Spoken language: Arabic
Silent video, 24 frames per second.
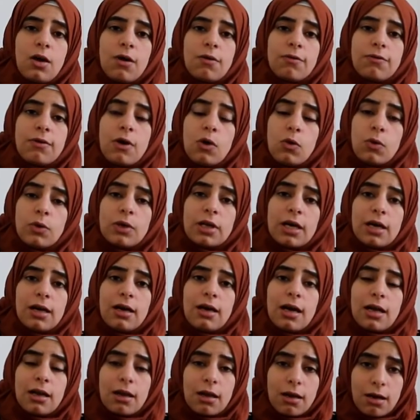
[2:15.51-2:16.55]
فهنا
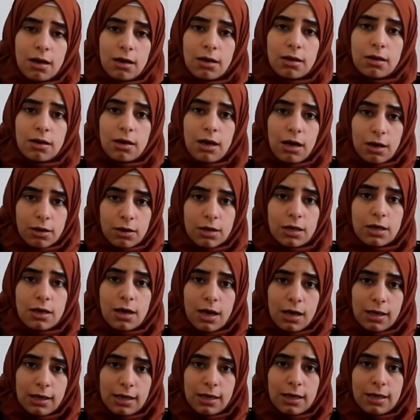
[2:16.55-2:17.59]
الخلق حقيقة
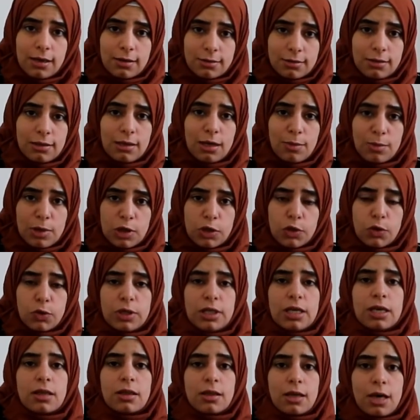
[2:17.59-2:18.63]
عليها أدلة
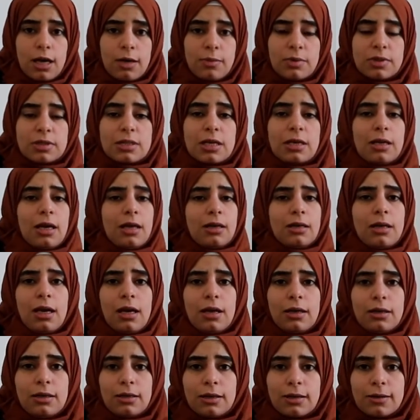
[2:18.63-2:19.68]
مليونية ثابتة لا
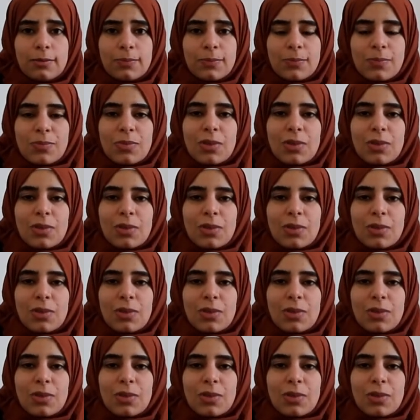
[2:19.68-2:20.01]
نهائية